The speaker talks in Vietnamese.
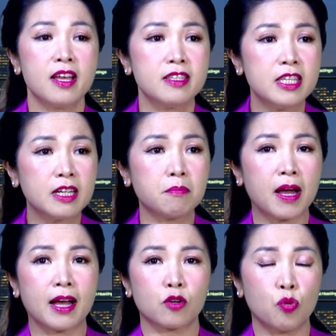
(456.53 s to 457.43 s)
nhưng
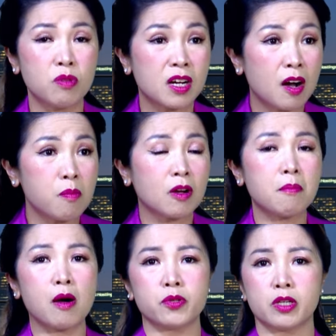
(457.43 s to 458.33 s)
mà cũng không có
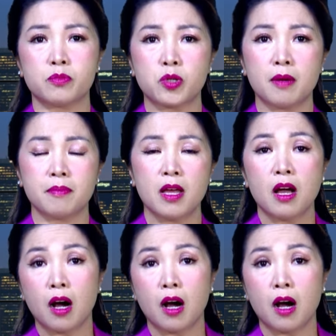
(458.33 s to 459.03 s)
bầu cho ông Trump.